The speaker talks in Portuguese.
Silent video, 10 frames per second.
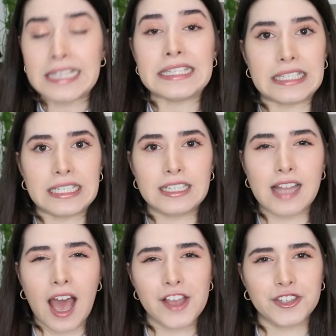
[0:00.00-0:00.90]

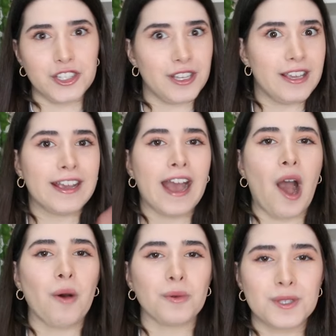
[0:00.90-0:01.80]
insanidade e
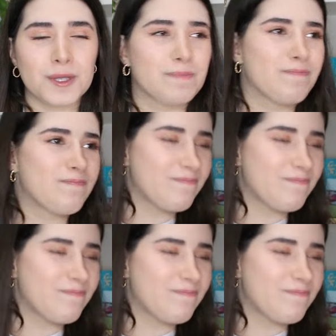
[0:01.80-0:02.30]
caos